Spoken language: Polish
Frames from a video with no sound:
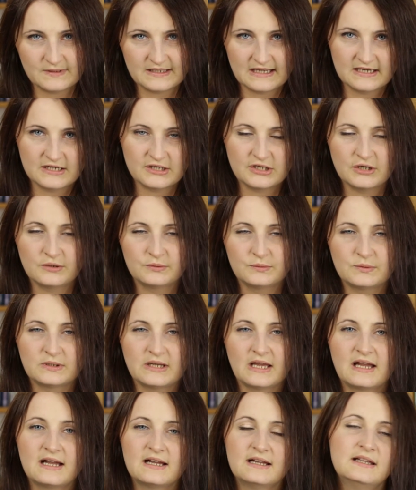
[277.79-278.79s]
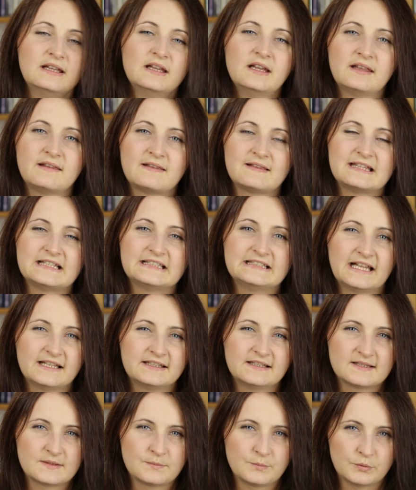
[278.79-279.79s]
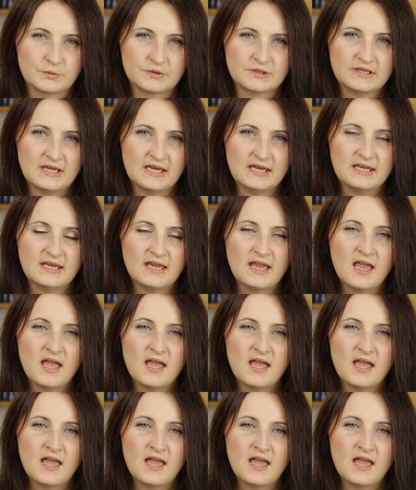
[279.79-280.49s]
zależnie która z tych dat jest później,